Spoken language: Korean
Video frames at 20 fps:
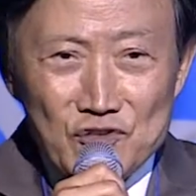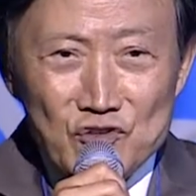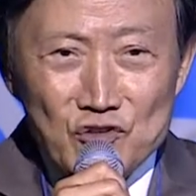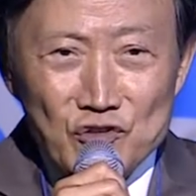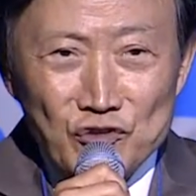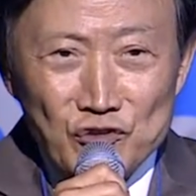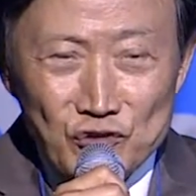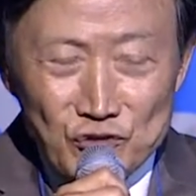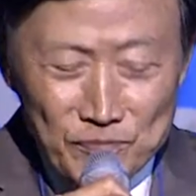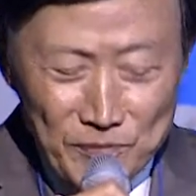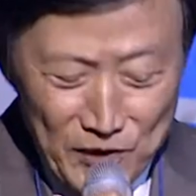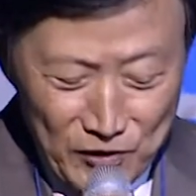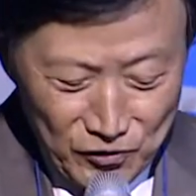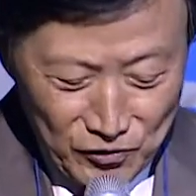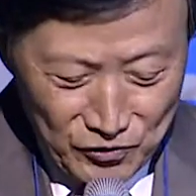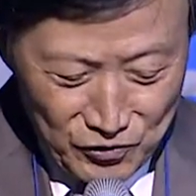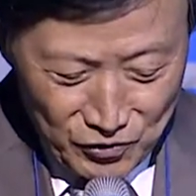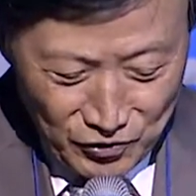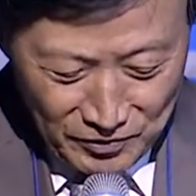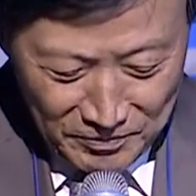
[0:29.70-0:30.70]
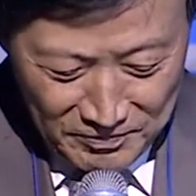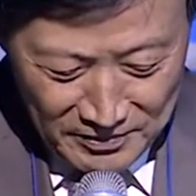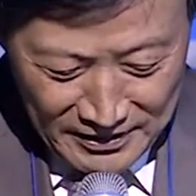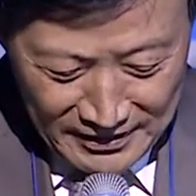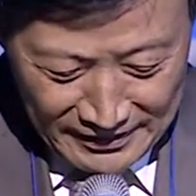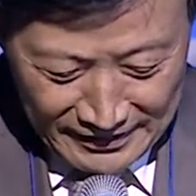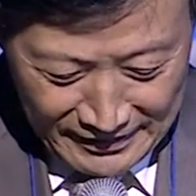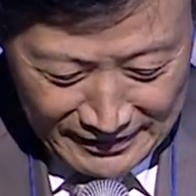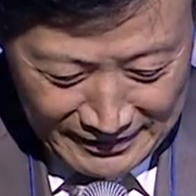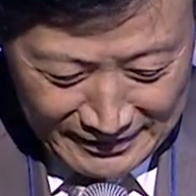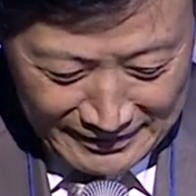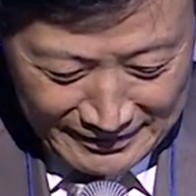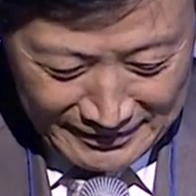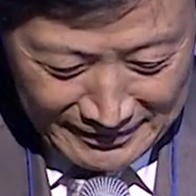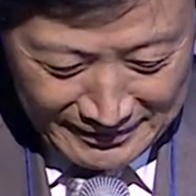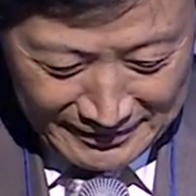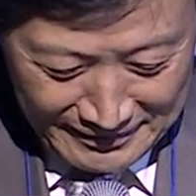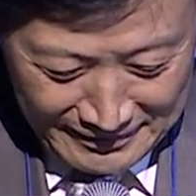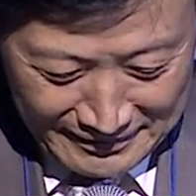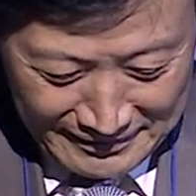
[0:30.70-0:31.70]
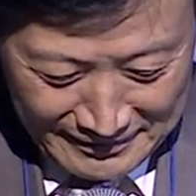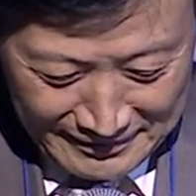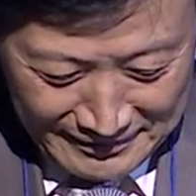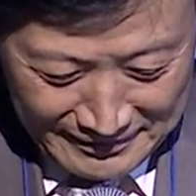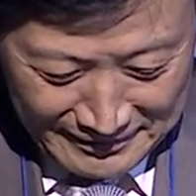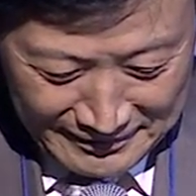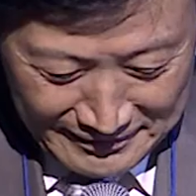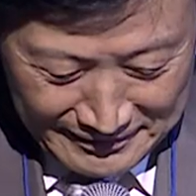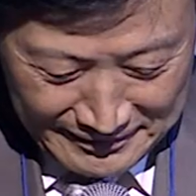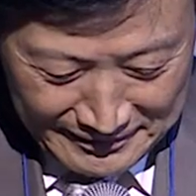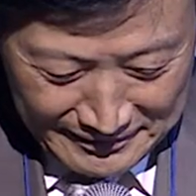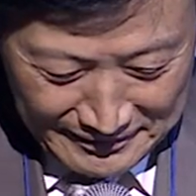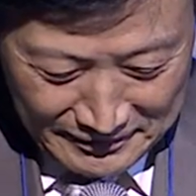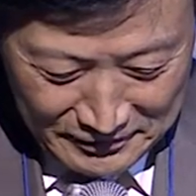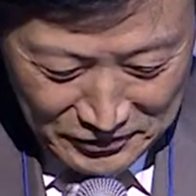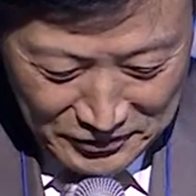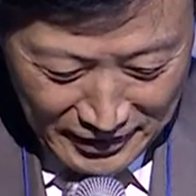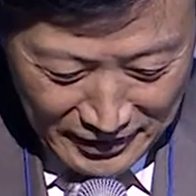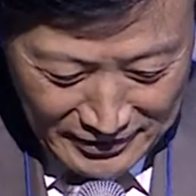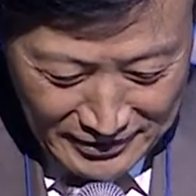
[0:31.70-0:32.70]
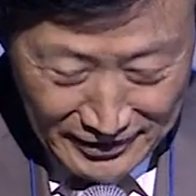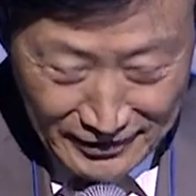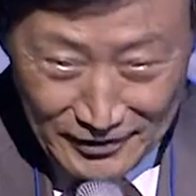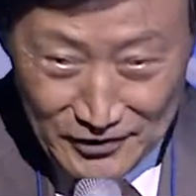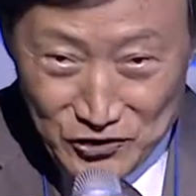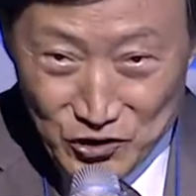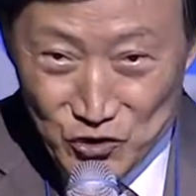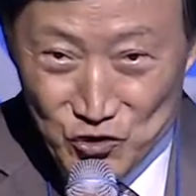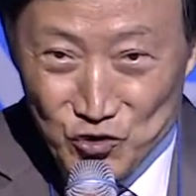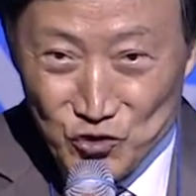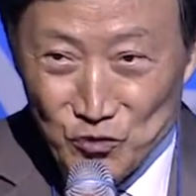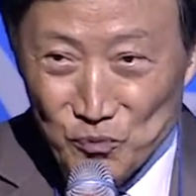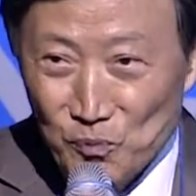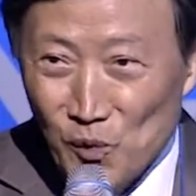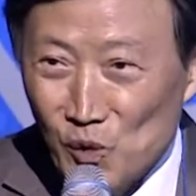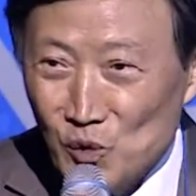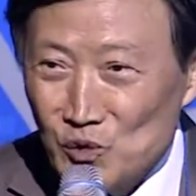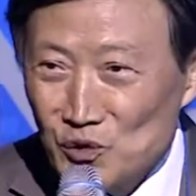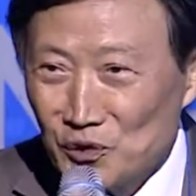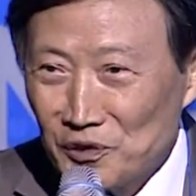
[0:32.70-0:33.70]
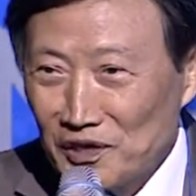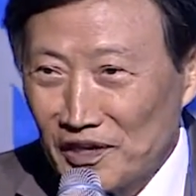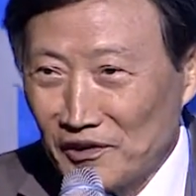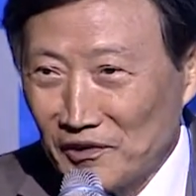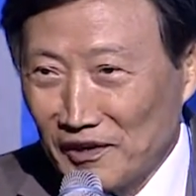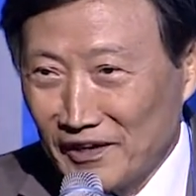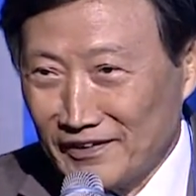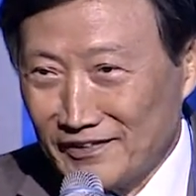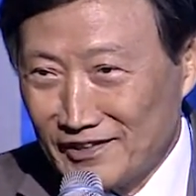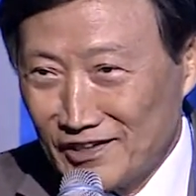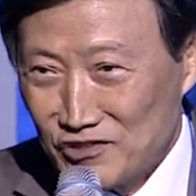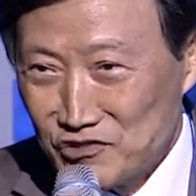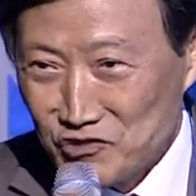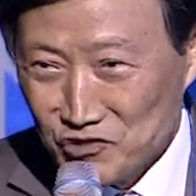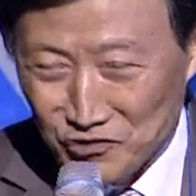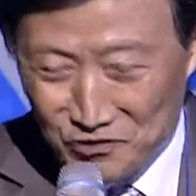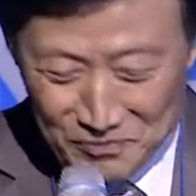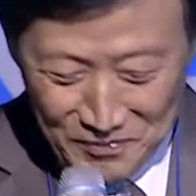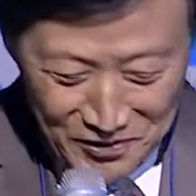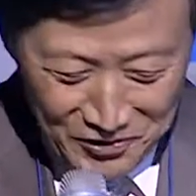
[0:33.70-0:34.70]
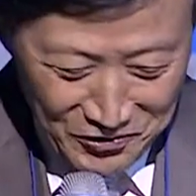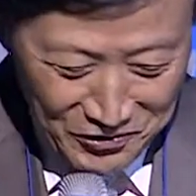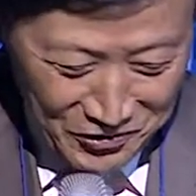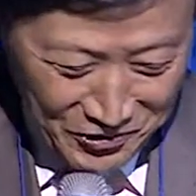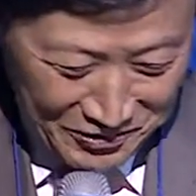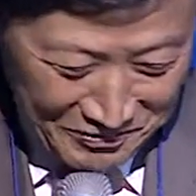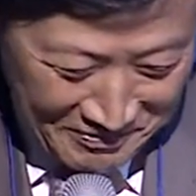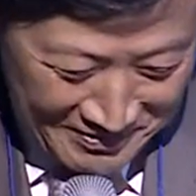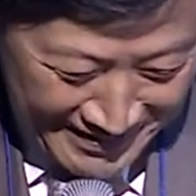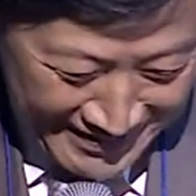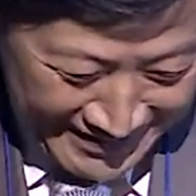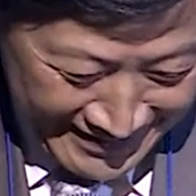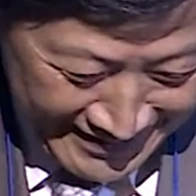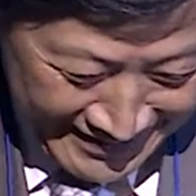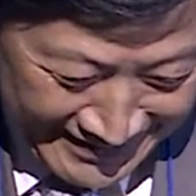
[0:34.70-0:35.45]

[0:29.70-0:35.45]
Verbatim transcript: 주명룡입니다. 어, 사회자께서 주목룡이라고 했는데 주명룡입니다.